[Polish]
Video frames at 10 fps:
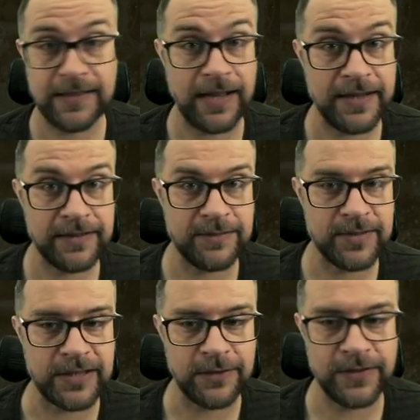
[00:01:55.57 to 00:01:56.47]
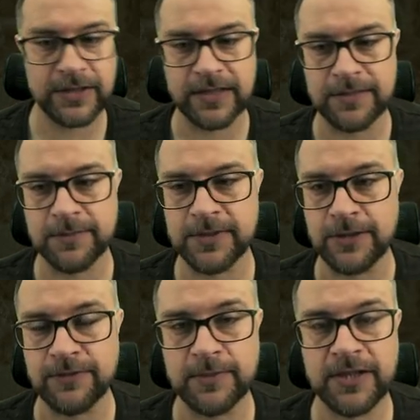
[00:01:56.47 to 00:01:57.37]
A jak tym sterować? A gdybym
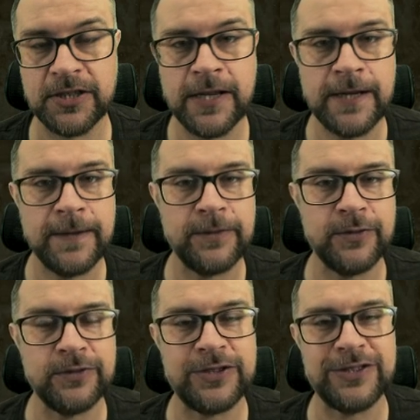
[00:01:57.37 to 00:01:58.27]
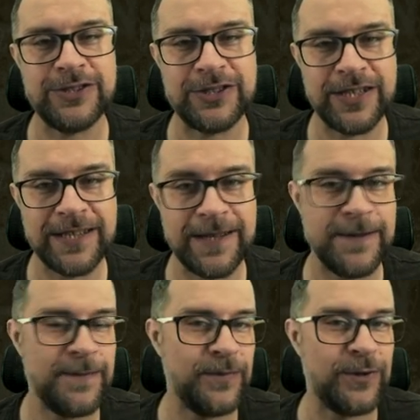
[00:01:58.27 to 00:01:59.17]
chciał wybrać? No, dziedziczenie
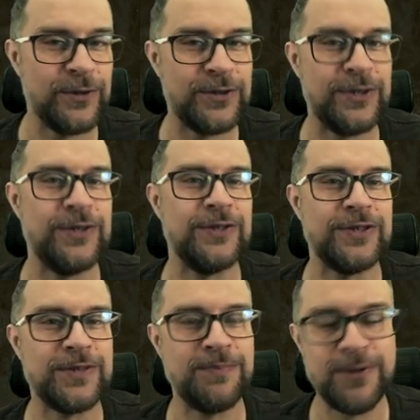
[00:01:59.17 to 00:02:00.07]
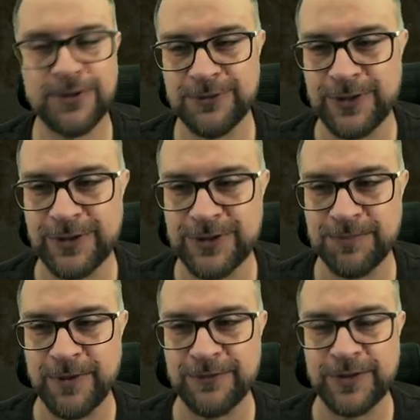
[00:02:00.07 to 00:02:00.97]
rodzi sporą ilość
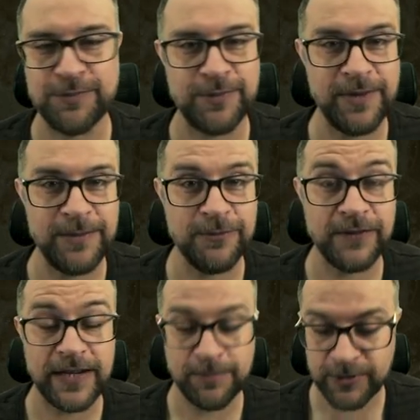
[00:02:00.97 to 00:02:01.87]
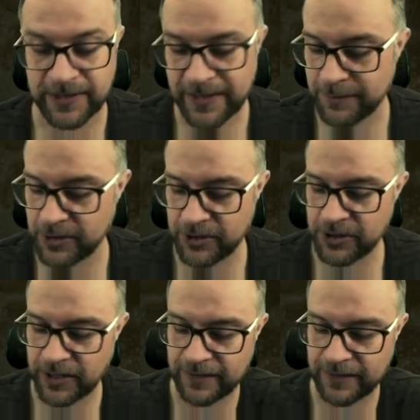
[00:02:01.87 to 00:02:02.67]
pewnych problemów, ale postaram się dzisiaj